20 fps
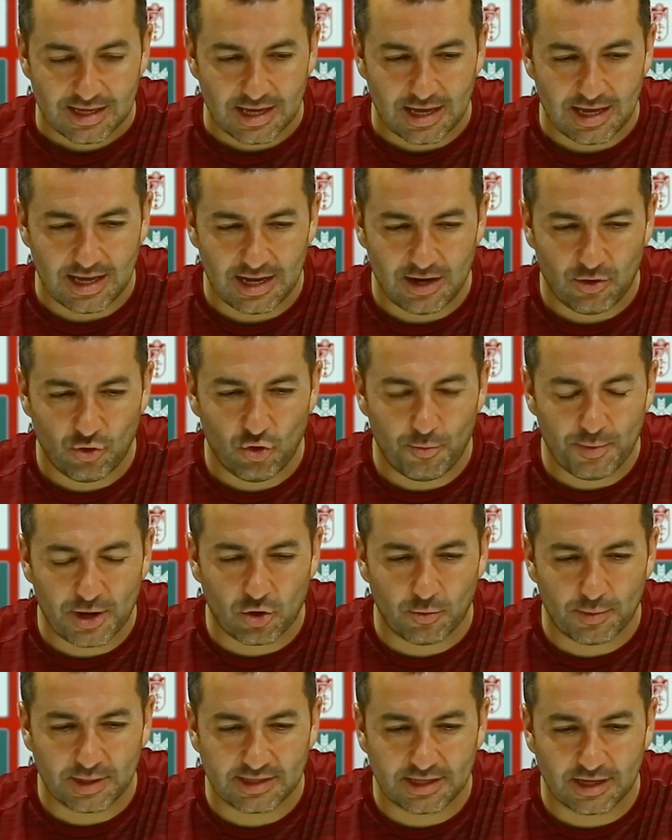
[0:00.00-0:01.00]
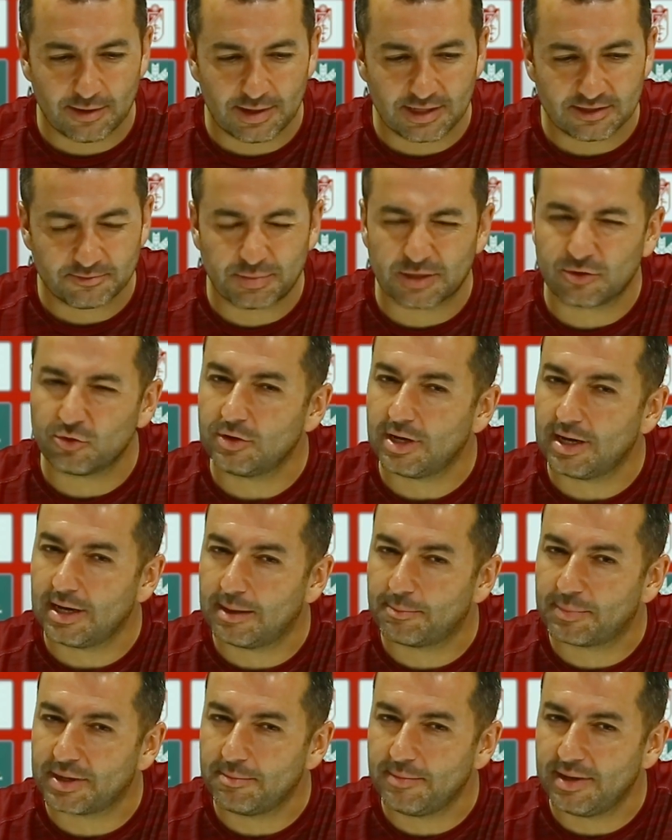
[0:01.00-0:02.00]
Eh, luego me comentabas, perdona,
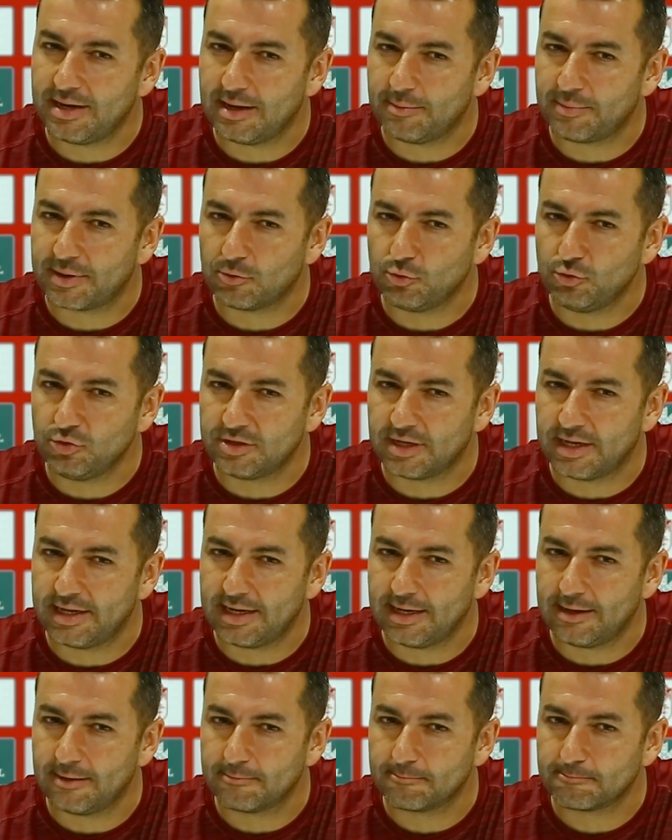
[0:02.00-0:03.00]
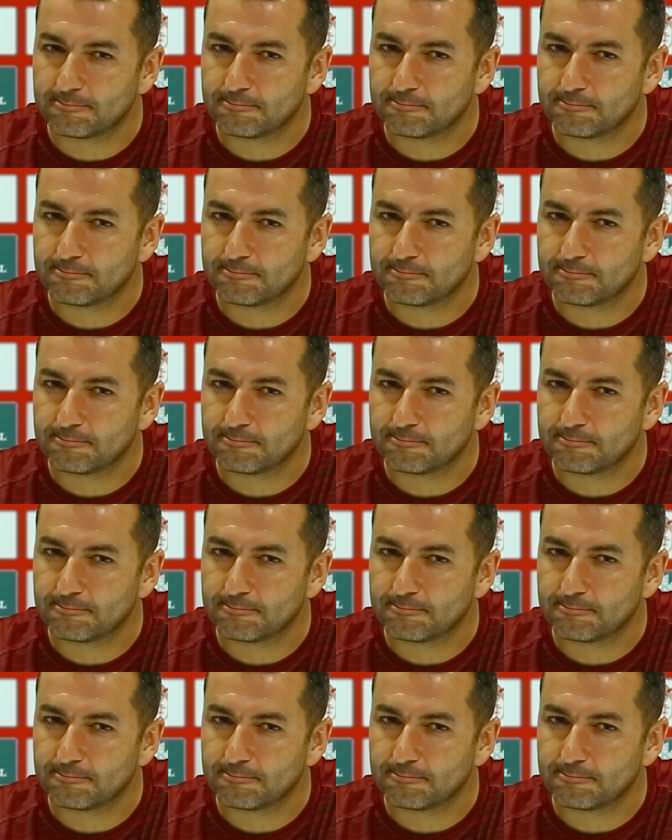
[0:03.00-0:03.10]
la primera pregunta era.